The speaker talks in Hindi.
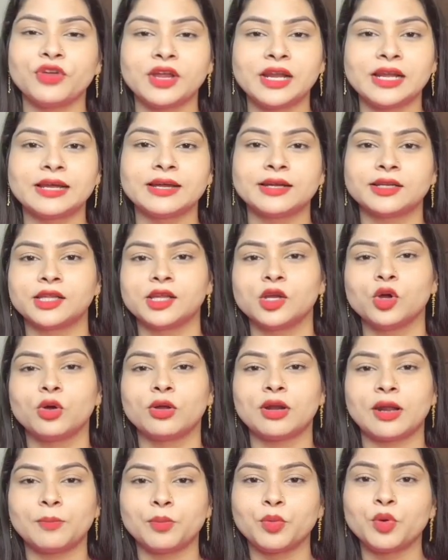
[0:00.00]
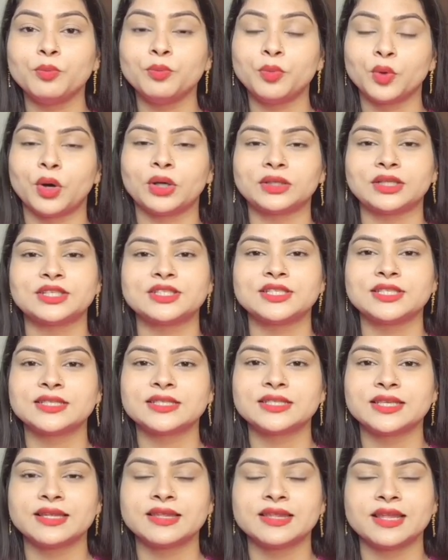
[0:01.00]
फेल कर देगा और आपको बहुत अच्छी
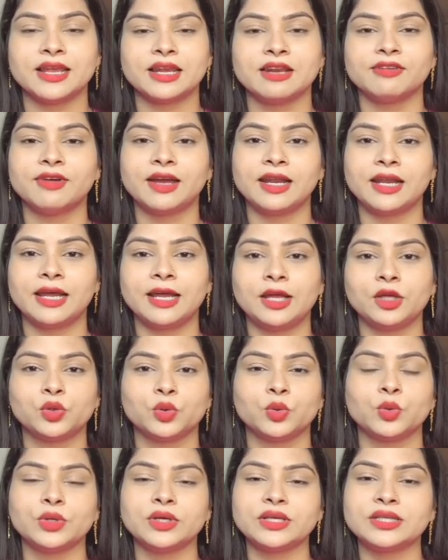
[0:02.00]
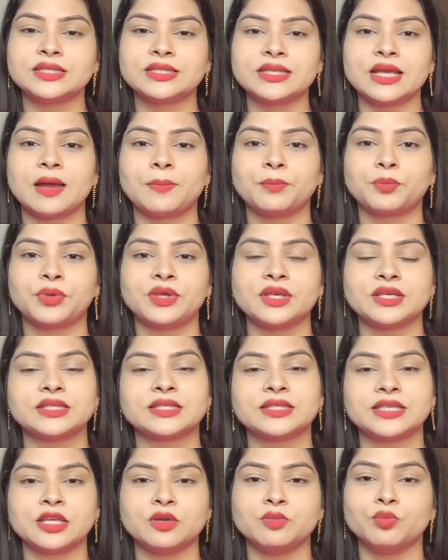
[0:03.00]
स्किन देने वाला है तो इससे आपकी
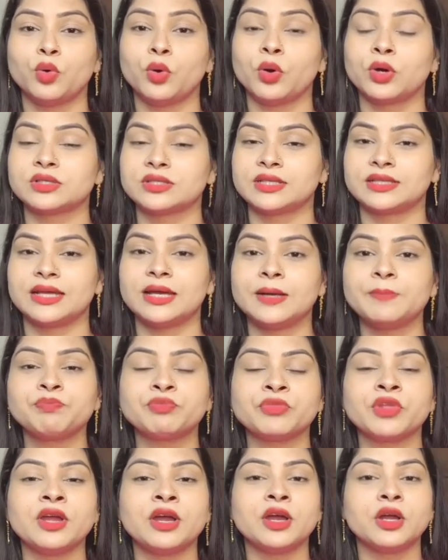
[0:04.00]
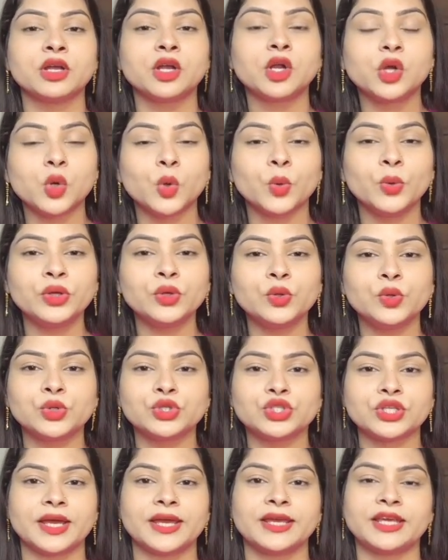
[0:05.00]
स्किन बहुत ज़्यादा ग्लोइंग हो
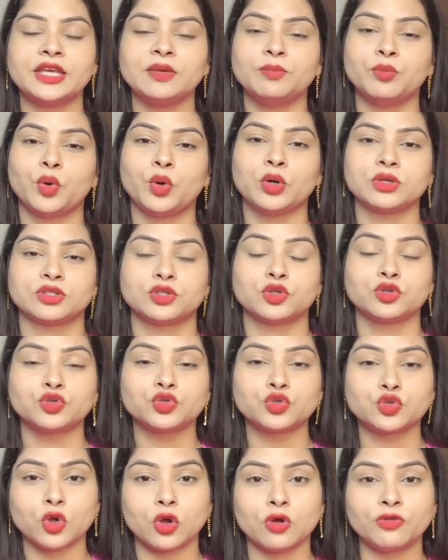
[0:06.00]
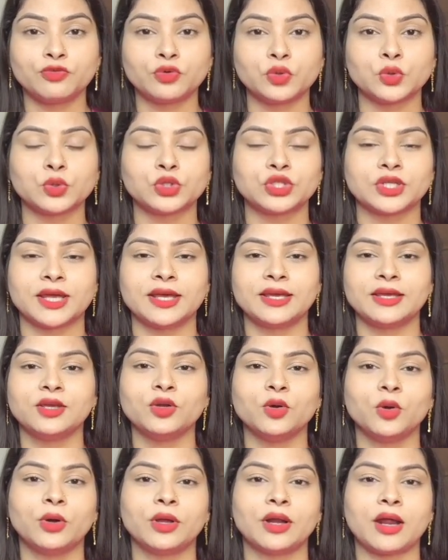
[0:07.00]
जाएगी बहुत ज़्यादा सॉफ्ट हो जाएगी
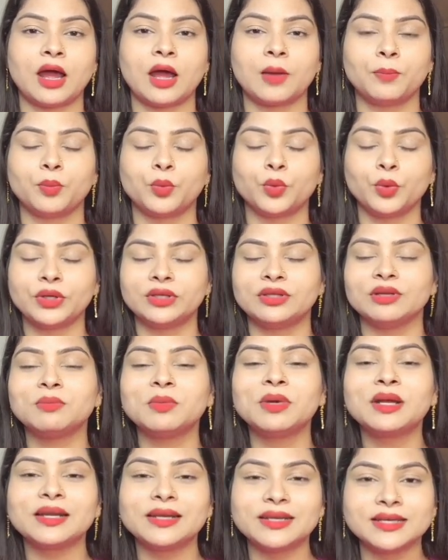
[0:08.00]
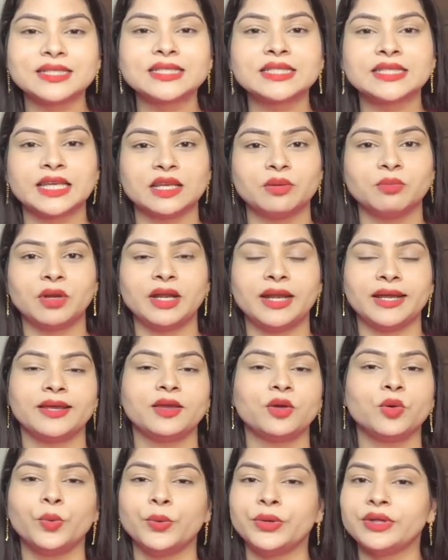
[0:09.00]
और आपको एकदम क्लियर स्किन मिलेगी
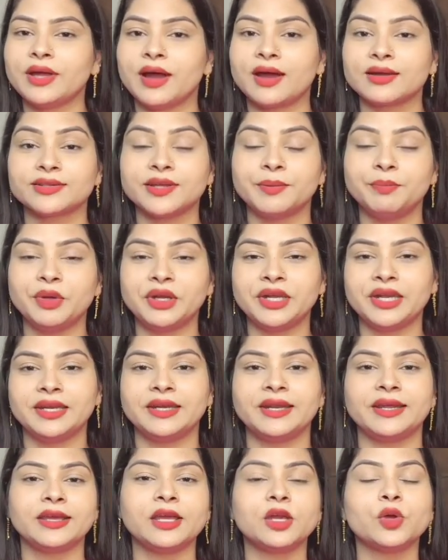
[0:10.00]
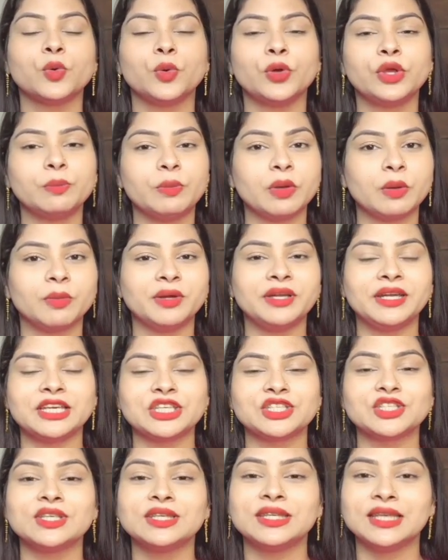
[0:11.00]
कोई दाग धब्बे नहीं रहेंगे कोई
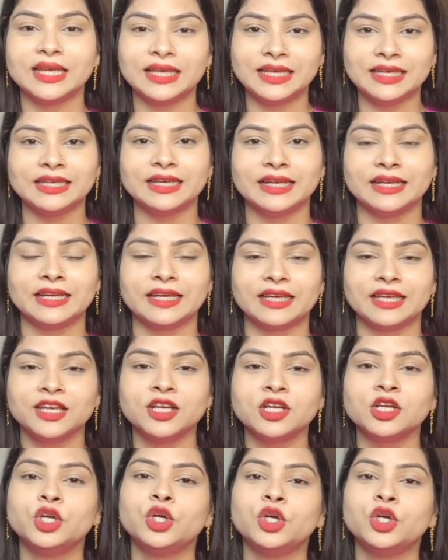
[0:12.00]
पिगमेंटेशन नहीं रहेंगे